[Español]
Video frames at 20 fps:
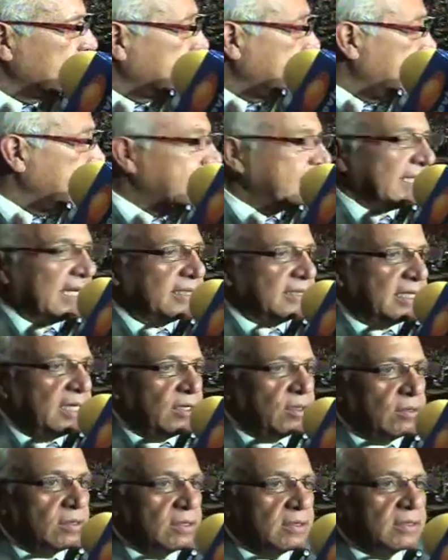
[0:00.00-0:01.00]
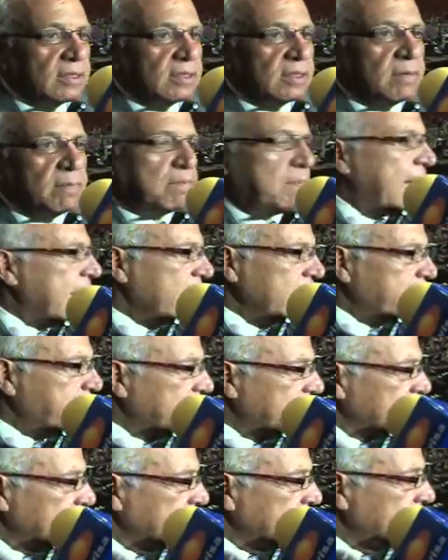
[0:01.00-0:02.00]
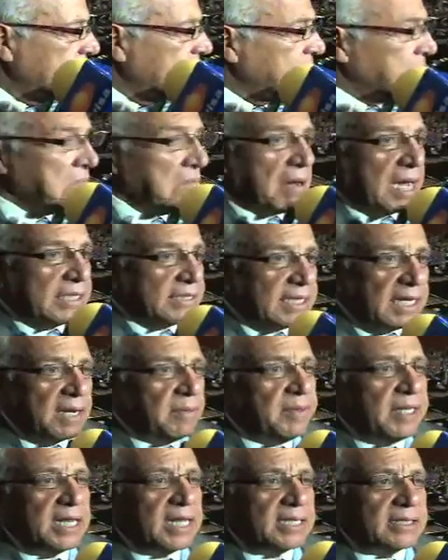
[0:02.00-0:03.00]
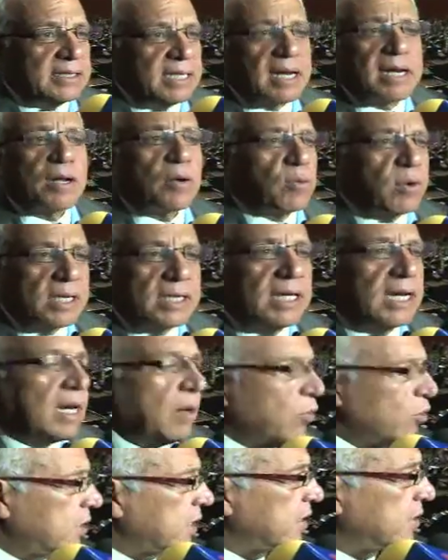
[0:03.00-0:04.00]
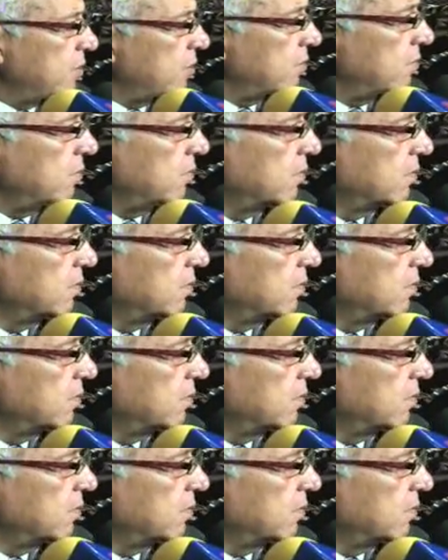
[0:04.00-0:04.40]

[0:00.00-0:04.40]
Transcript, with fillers: ¿Quiénes han sido? PAN y PRD. Ahí está la evidencia, recuerden la votación.